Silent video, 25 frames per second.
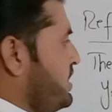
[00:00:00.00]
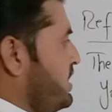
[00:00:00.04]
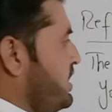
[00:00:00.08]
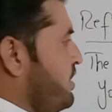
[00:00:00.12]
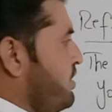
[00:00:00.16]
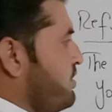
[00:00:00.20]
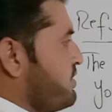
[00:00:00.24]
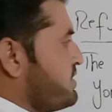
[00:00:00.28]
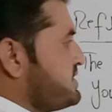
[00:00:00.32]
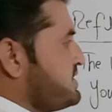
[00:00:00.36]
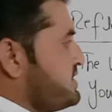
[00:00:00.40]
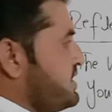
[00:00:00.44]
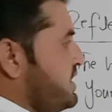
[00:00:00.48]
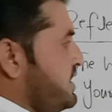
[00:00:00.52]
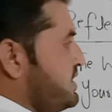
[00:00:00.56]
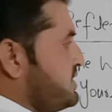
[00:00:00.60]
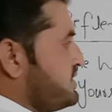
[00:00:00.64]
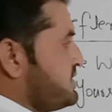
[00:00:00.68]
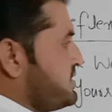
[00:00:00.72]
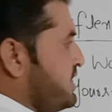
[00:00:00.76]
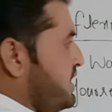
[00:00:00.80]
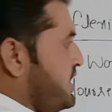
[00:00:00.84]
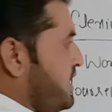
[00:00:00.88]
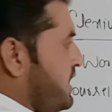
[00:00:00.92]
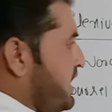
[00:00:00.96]
और सेल्स
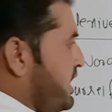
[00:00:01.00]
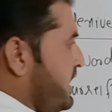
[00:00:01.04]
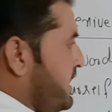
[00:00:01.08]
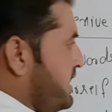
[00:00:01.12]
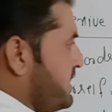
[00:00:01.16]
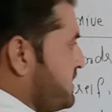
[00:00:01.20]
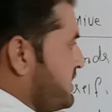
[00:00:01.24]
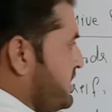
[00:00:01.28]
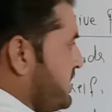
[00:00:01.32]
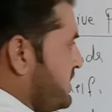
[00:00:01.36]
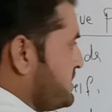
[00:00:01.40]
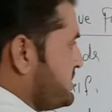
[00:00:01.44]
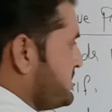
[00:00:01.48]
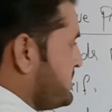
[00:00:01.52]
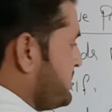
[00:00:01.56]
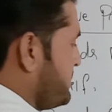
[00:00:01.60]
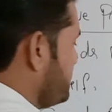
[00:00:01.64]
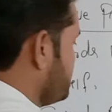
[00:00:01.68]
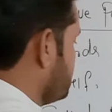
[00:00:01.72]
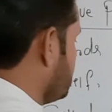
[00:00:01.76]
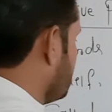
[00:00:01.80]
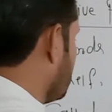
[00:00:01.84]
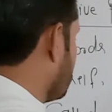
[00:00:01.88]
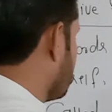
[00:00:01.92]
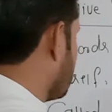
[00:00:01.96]
एंड देन
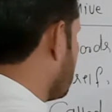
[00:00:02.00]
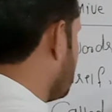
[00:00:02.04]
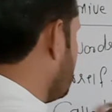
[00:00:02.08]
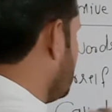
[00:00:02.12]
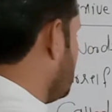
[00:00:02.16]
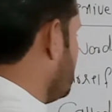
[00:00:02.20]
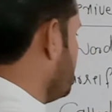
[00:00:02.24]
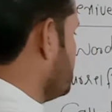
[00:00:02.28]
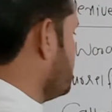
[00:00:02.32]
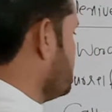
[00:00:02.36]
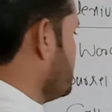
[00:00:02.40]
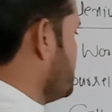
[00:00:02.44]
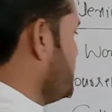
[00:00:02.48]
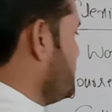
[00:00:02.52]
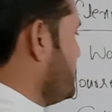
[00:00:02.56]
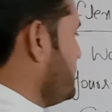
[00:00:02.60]
सेल्स आर कार्ड